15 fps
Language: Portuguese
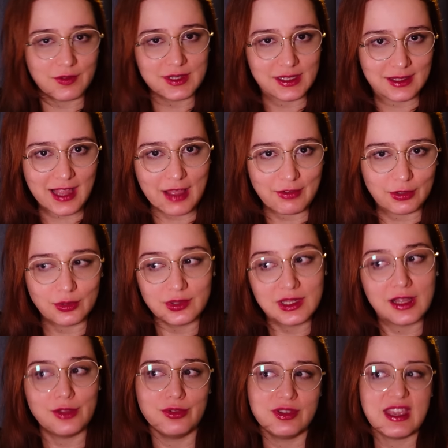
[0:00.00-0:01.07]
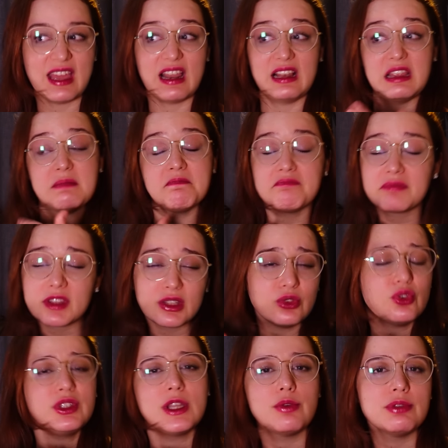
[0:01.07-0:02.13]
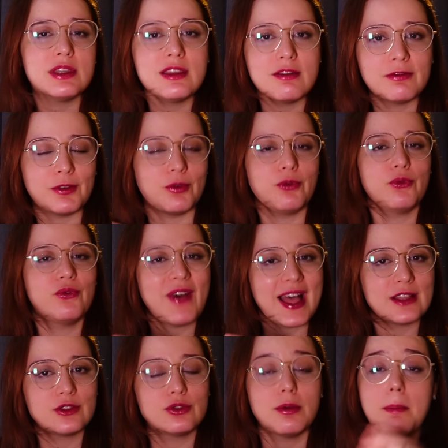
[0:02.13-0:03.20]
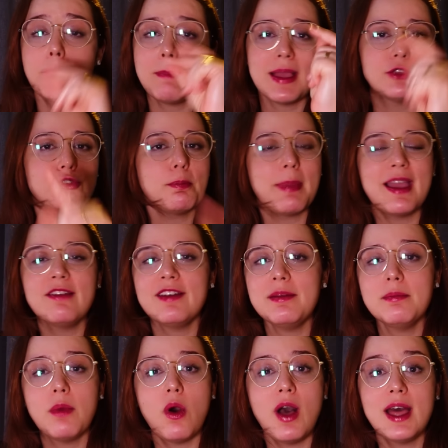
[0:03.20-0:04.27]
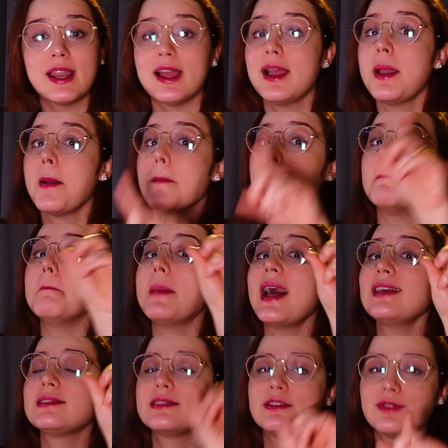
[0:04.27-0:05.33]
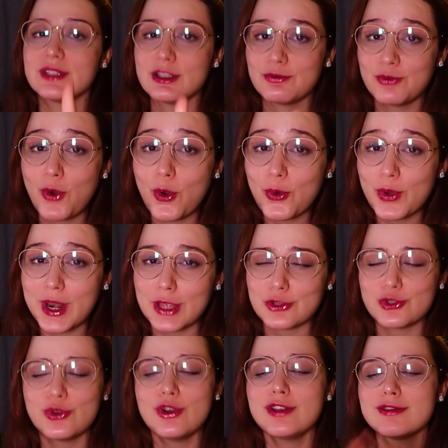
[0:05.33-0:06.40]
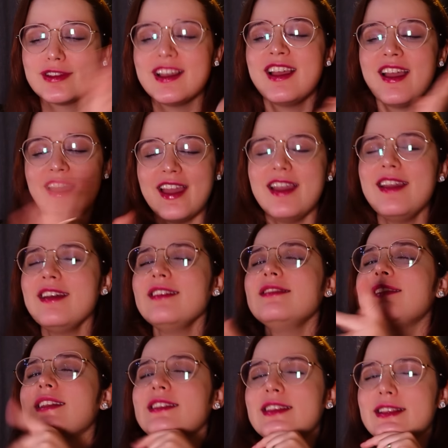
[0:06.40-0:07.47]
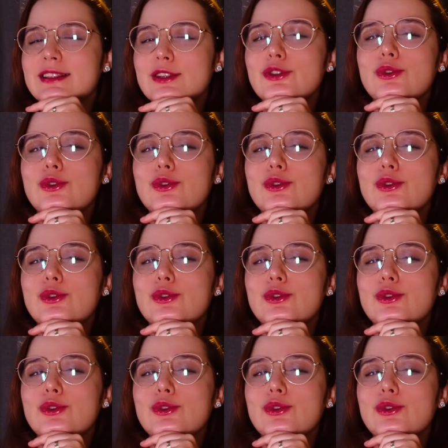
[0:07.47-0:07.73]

você estava lutando, que era ali do teu nível, fácil, mete o pé e vai embora. Mas se você for corajoso, entra nesse